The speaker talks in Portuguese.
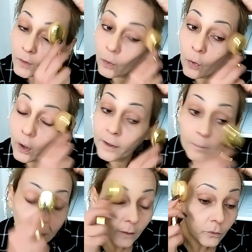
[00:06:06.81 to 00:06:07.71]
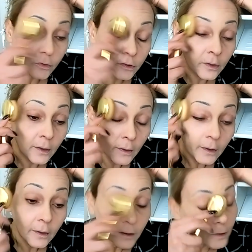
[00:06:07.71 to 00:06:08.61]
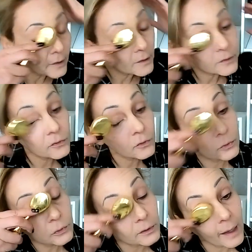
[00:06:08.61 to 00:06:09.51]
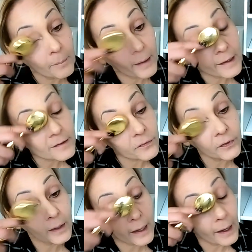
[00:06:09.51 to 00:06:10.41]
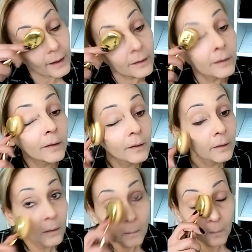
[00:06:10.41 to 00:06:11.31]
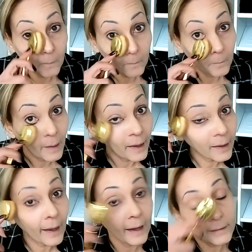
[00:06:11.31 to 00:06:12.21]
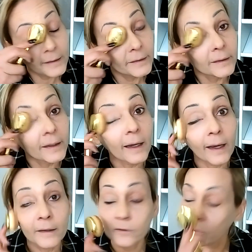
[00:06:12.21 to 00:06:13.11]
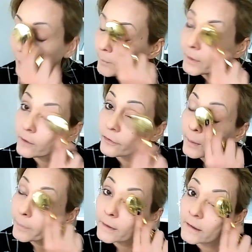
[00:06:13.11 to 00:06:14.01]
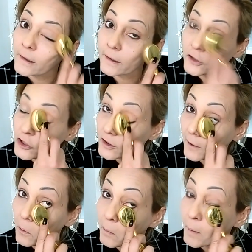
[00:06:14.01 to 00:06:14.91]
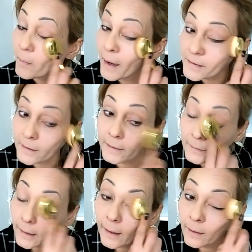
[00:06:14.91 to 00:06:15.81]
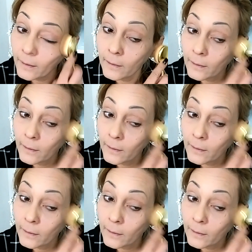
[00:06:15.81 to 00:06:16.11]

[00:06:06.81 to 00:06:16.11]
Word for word: Corre menos risco da base ficar marcada ali na raiz do cabelo, fica parecendo que a gente tá com uma máscara, tá?